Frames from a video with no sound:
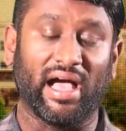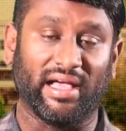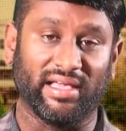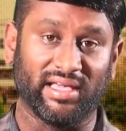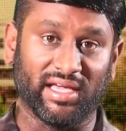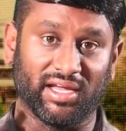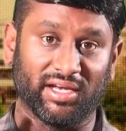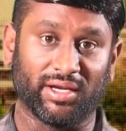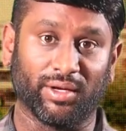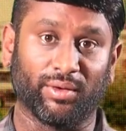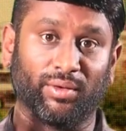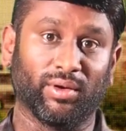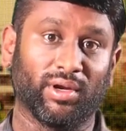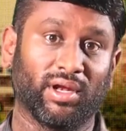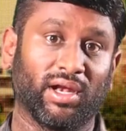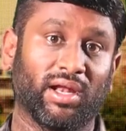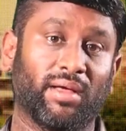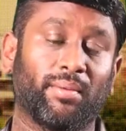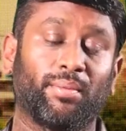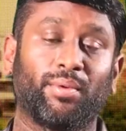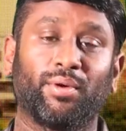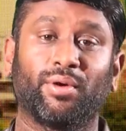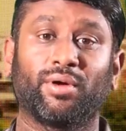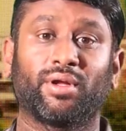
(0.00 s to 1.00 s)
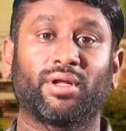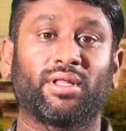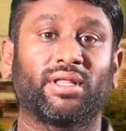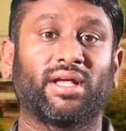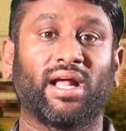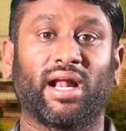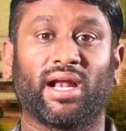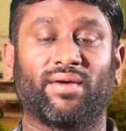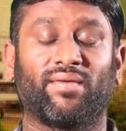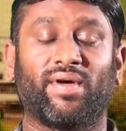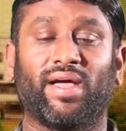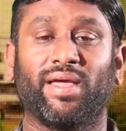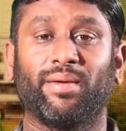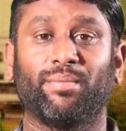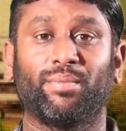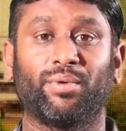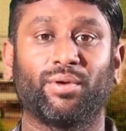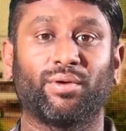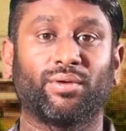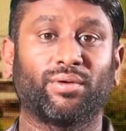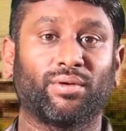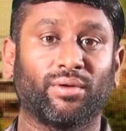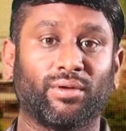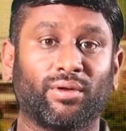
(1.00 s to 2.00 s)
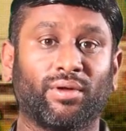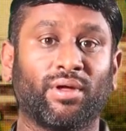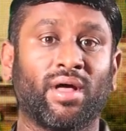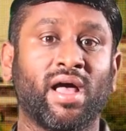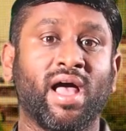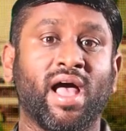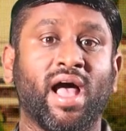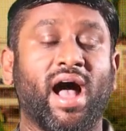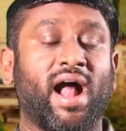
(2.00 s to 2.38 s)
ஐஐடிக்குள்ளெல்லாம் போகிறதுக்கான வாய்ப்பு இருக்கும்